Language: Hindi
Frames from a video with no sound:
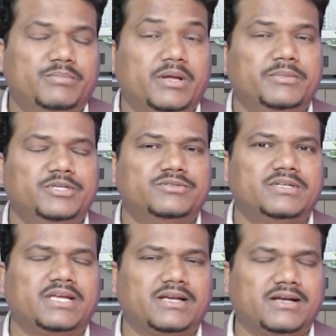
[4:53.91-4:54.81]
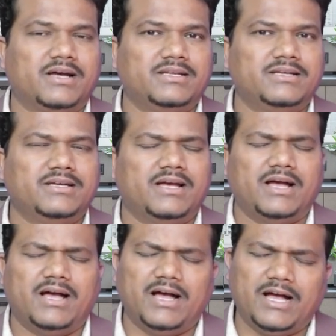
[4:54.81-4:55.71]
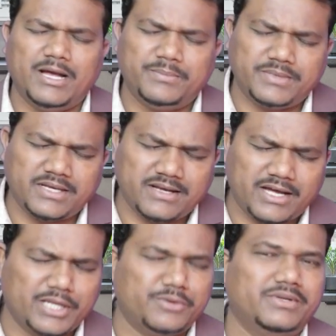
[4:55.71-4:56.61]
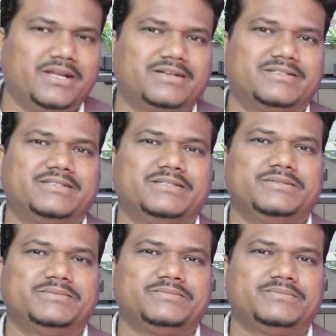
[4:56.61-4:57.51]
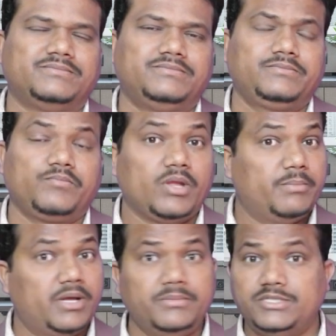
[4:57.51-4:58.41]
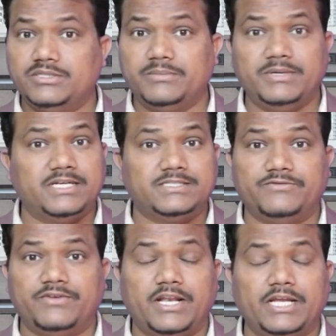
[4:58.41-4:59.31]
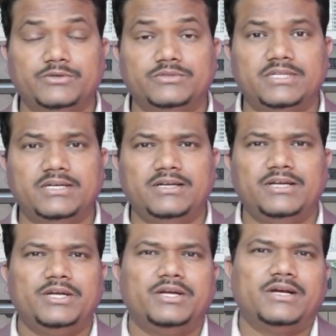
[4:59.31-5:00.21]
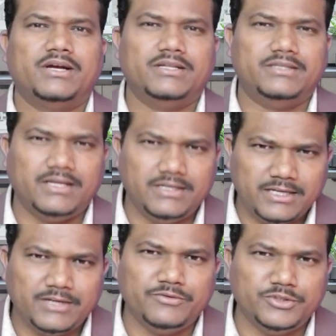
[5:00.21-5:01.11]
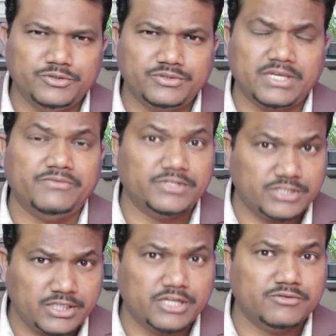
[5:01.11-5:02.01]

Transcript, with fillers: परमेश्वर के कार्य आपके कार्य होने लगते हैं परमेश्वर कभी असफल नहीं होता धन्य है वो जो उसके वचन के